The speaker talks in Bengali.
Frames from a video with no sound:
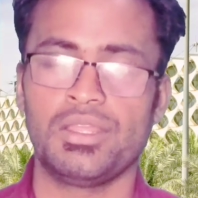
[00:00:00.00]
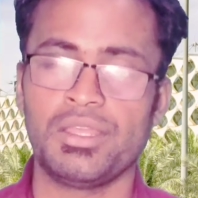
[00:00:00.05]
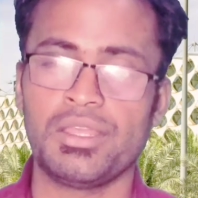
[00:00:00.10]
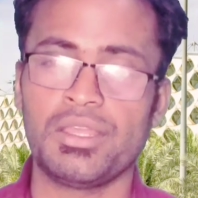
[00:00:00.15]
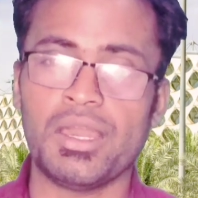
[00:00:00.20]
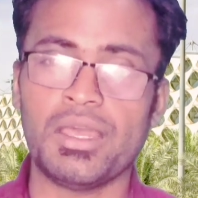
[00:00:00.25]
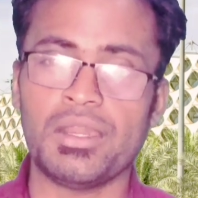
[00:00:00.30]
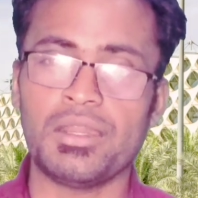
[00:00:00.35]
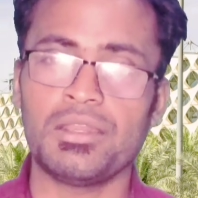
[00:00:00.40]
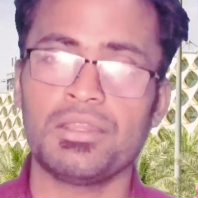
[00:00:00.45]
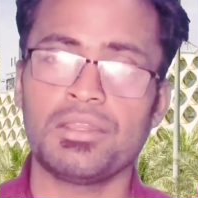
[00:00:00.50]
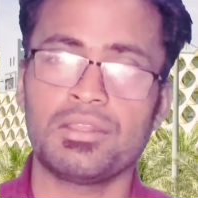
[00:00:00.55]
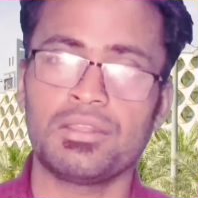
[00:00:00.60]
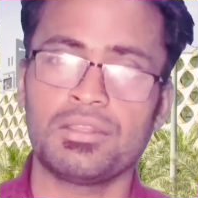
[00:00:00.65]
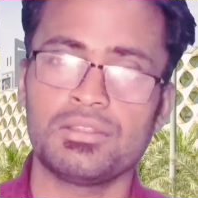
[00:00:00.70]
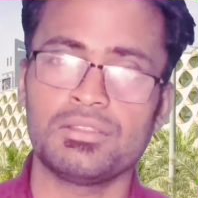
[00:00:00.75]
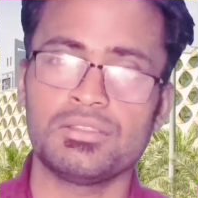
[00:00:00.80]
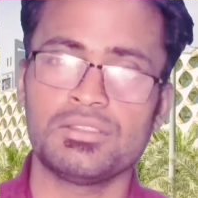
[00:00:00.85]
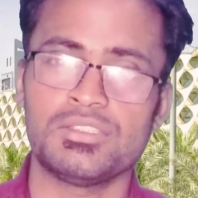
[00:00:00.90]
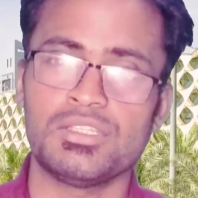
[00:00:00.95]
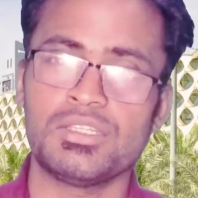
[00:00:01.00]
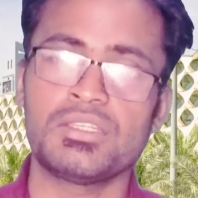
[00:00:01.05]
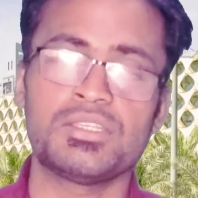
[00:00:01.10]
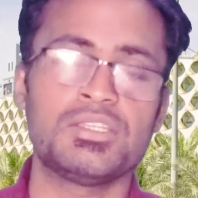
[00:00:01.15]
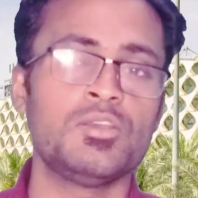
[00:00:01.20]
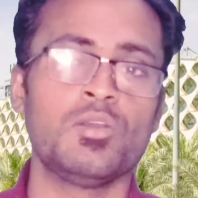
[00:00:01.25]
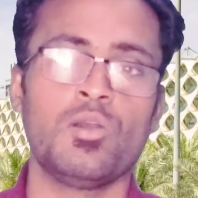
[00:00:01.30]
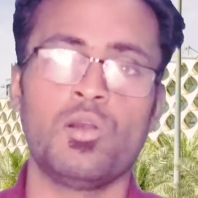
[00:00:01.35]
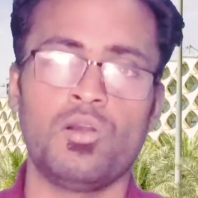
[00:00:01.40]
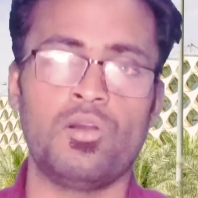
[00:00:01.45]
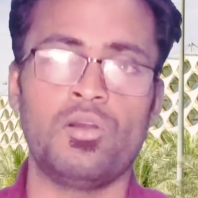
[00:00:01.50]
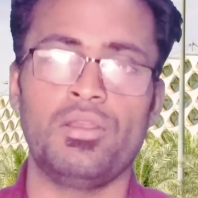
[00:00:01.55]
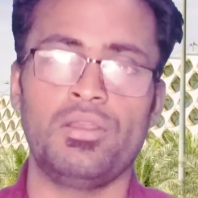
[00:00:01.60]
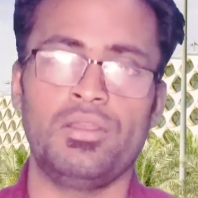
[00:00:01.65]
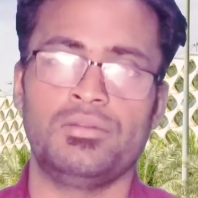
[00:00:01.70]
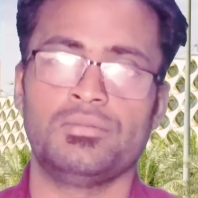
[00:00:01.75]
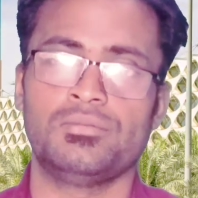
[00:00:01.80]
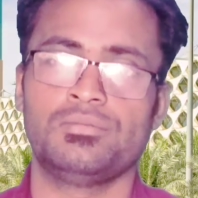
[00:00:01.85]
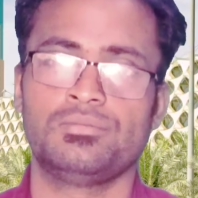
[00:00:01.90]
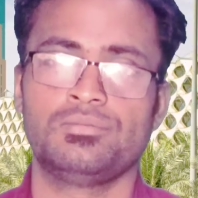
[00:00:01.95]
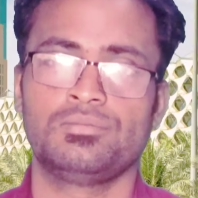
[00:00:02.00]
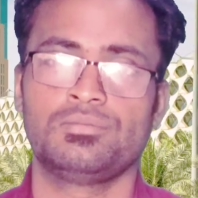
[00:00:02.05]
এই গাড়ির যে কি হয়